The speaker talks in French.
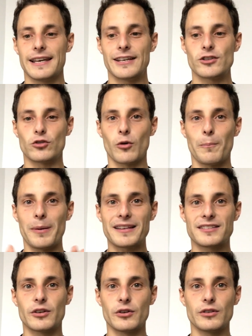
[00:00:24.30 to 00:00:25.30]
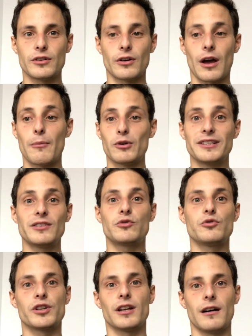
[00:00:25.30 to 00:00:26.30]
et j'entends personne aborder ce
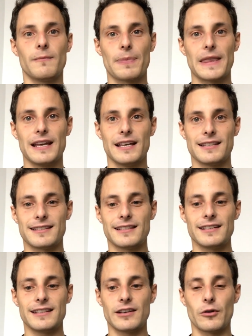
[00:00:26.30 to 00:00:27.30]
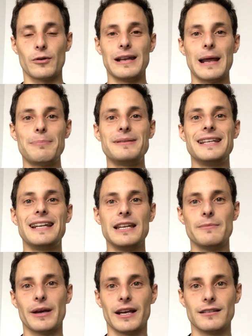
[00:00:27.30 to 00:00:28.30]
sujet-là. C'est euh, l'apnée de
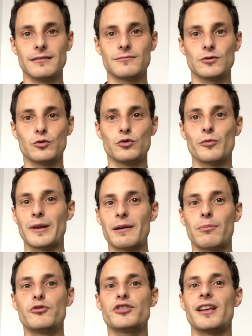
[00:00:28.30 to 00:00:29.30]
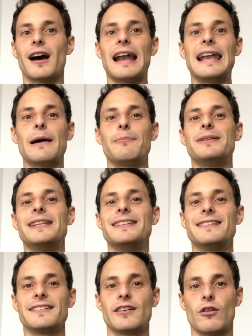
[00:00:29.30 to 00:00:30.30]
l'email, ou d'une manière plus générale, l'apnée
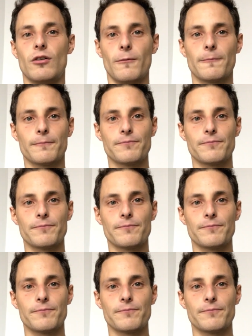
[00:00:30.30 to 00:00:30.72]
des écrans.